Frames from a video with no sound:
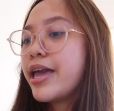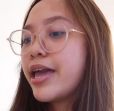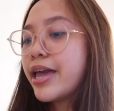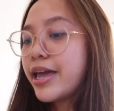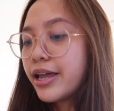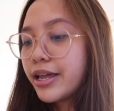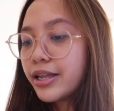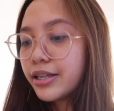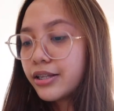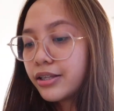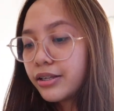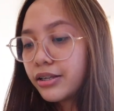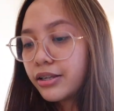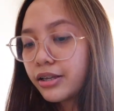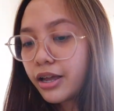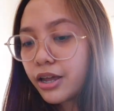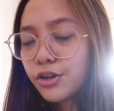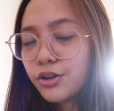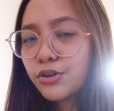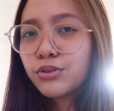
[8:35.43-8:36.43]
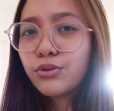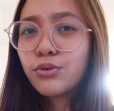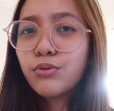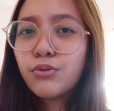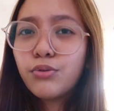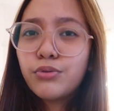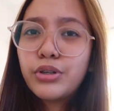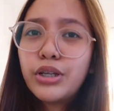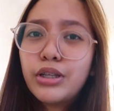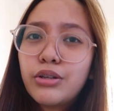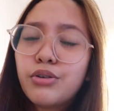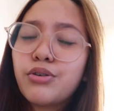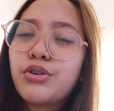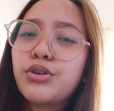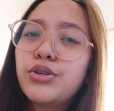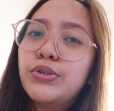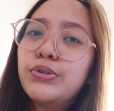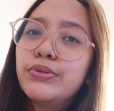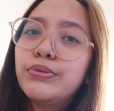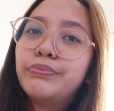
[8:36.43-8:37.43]
And ngayon kukunin ko
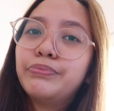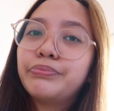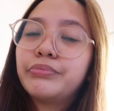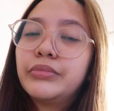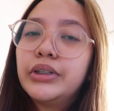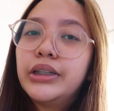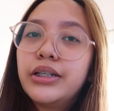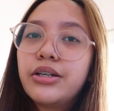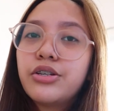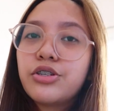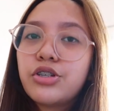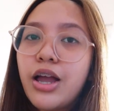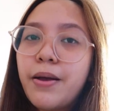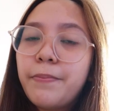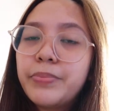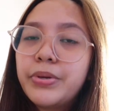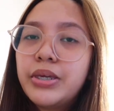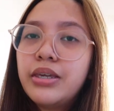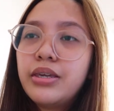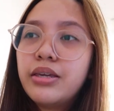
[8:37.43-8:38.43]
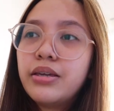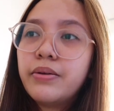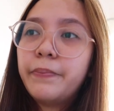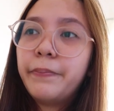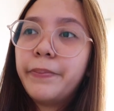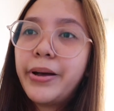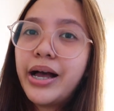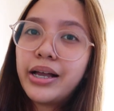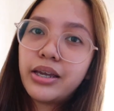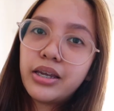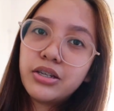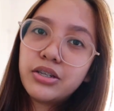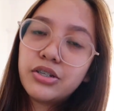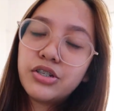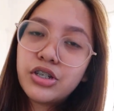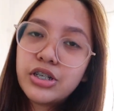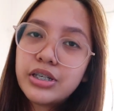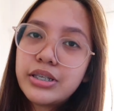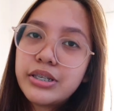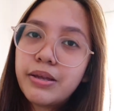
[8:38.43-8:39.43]
yung Shopee
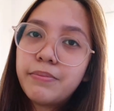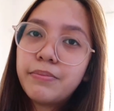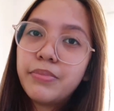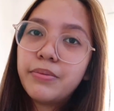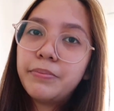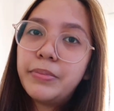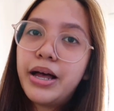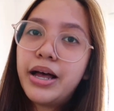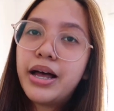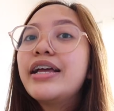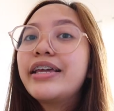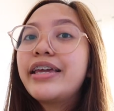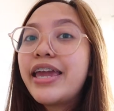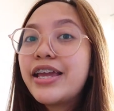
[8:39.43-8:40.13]
package sa baba.